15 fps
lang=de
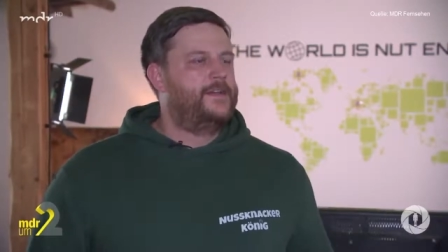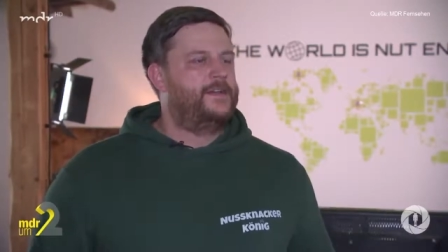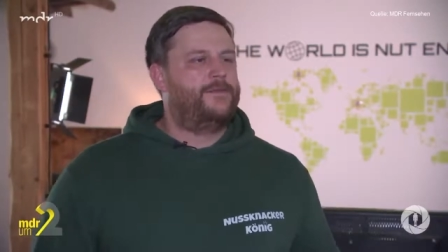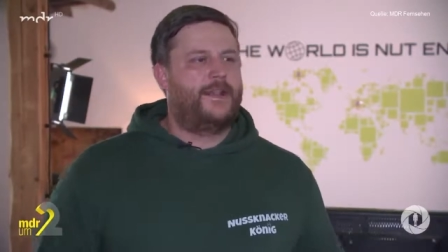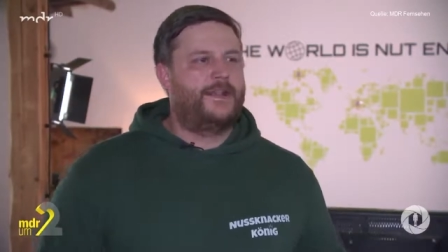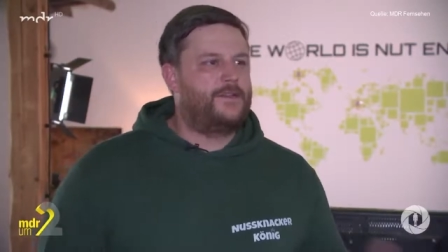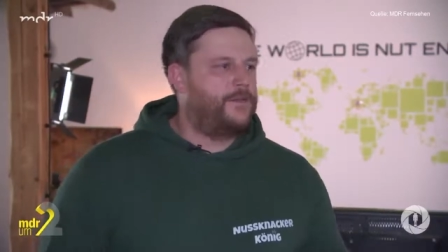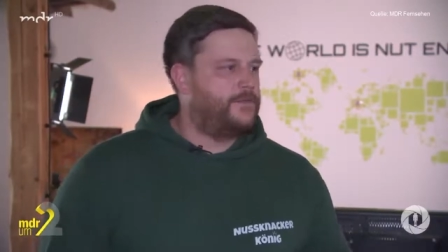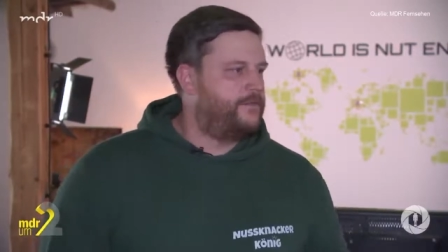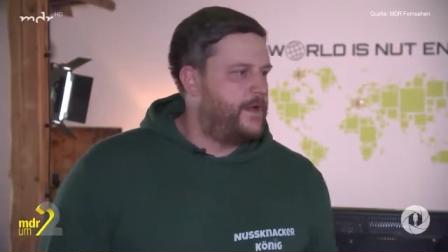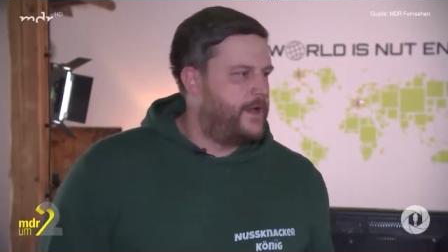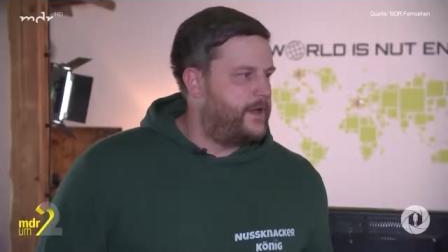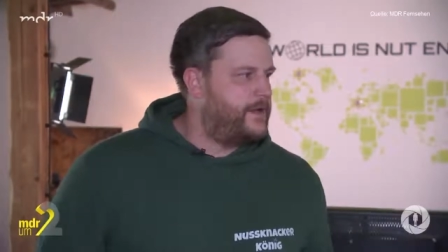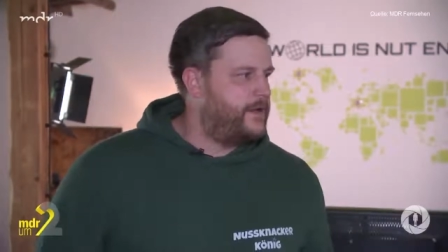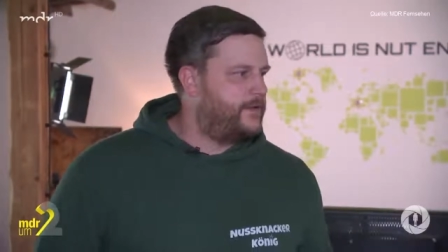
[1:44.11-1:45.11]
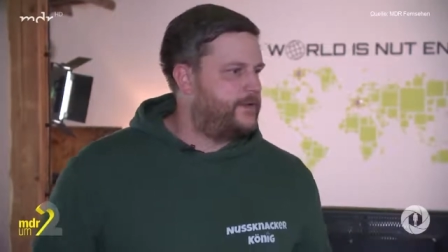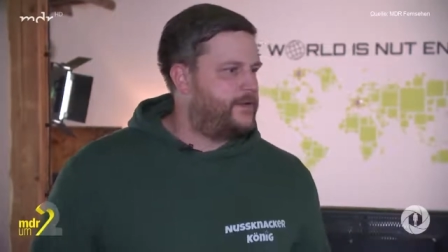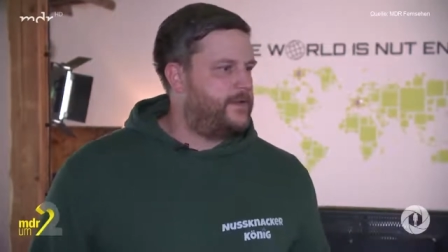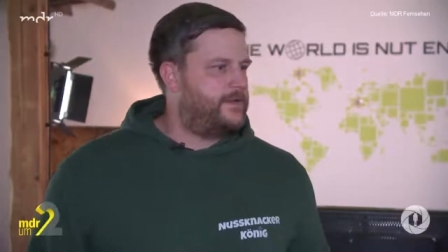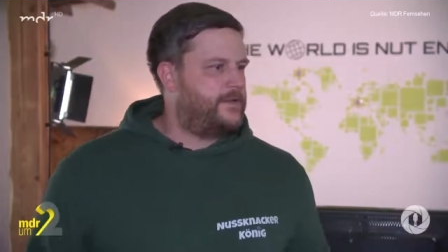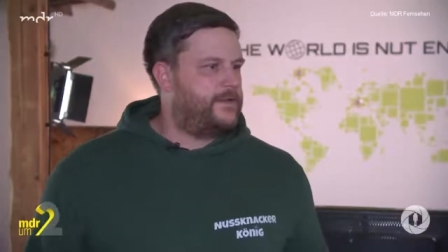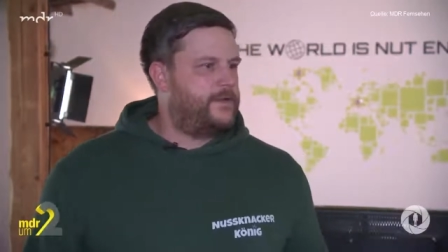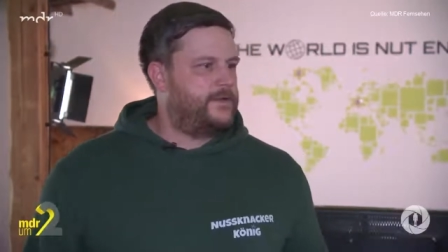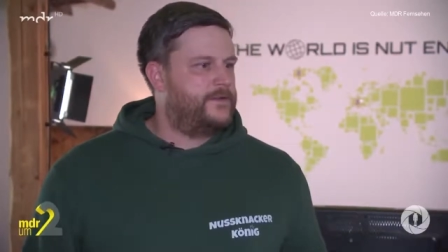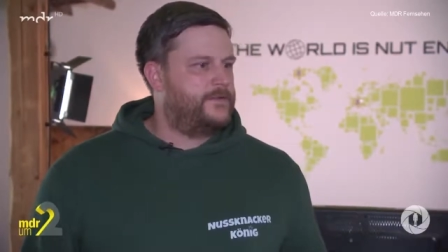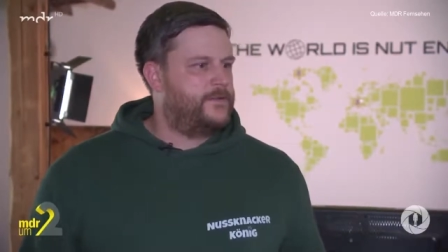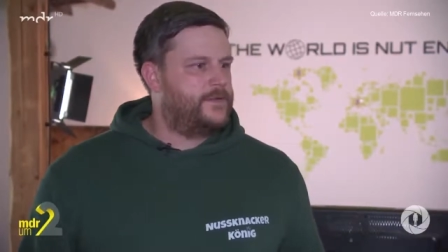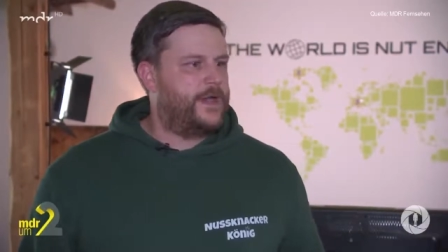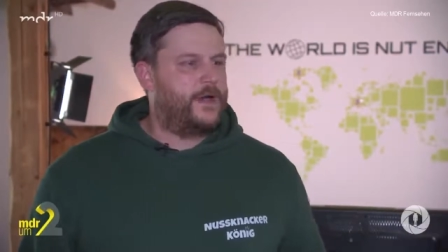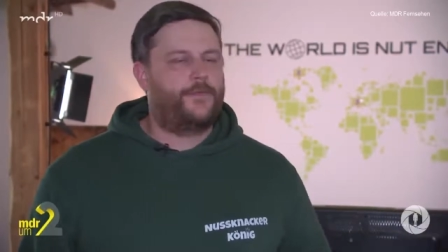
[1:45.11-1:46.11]
die Weltoffenheit und, diese, diese,
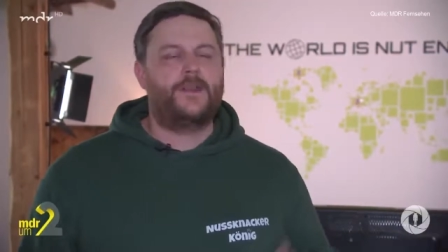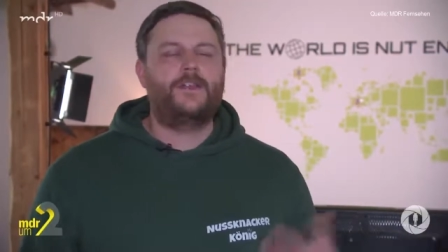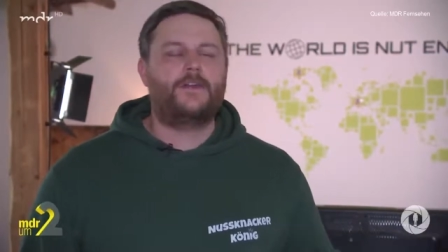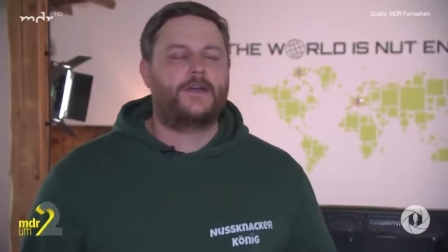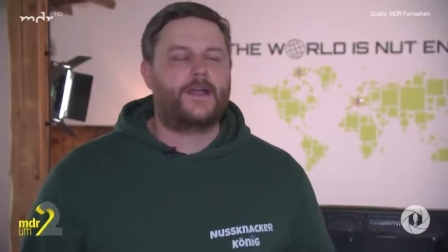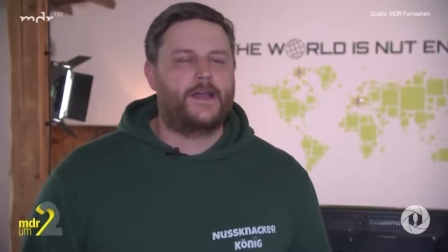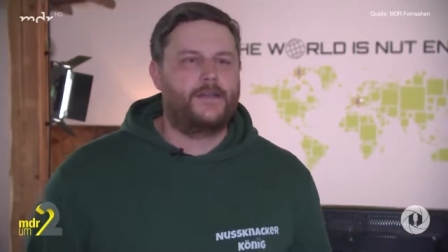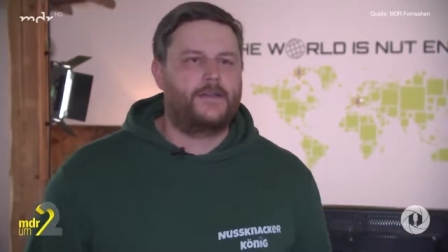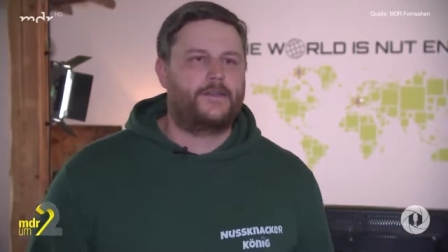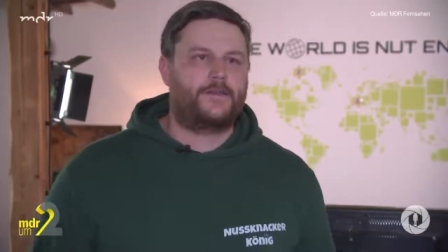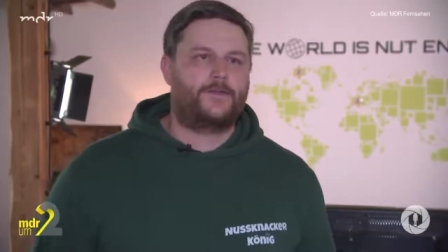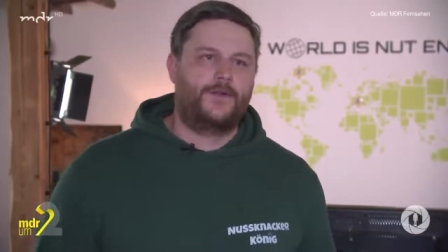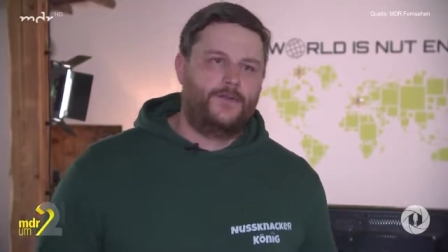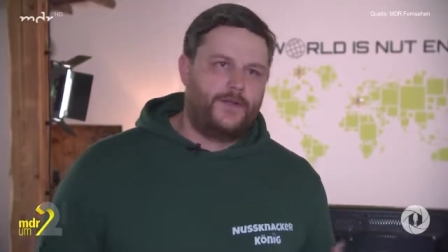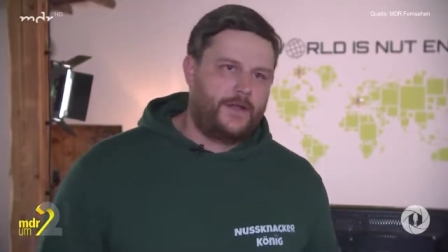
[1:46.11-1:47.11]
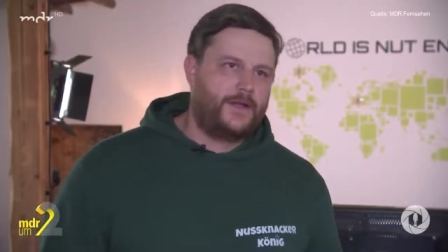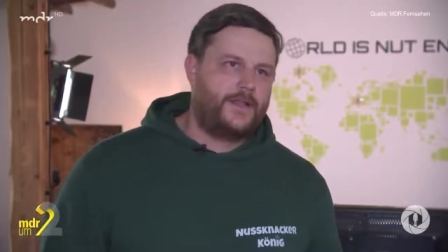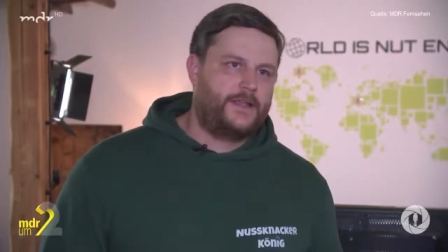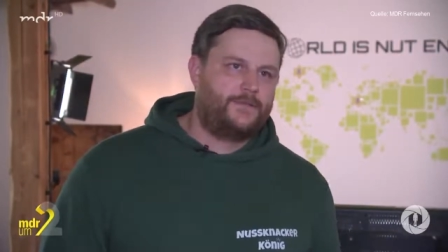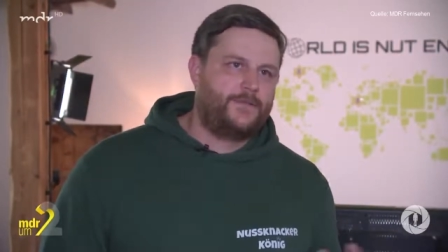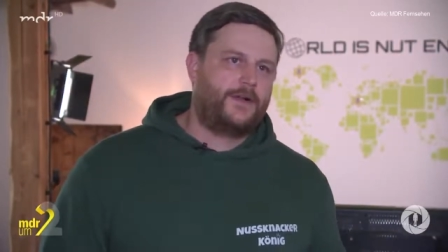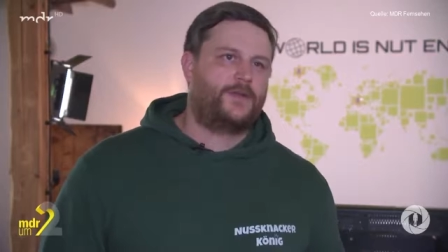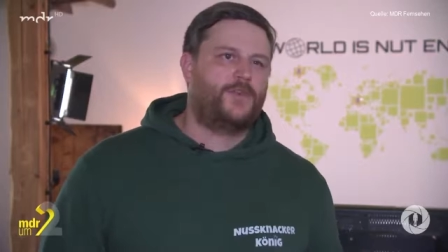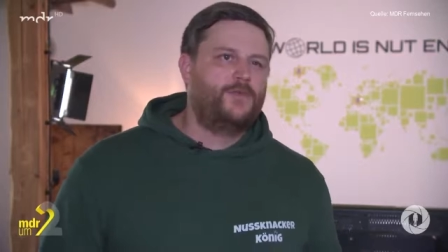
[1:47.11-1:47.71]
und der Erfindergeist, das wollen wir echt mal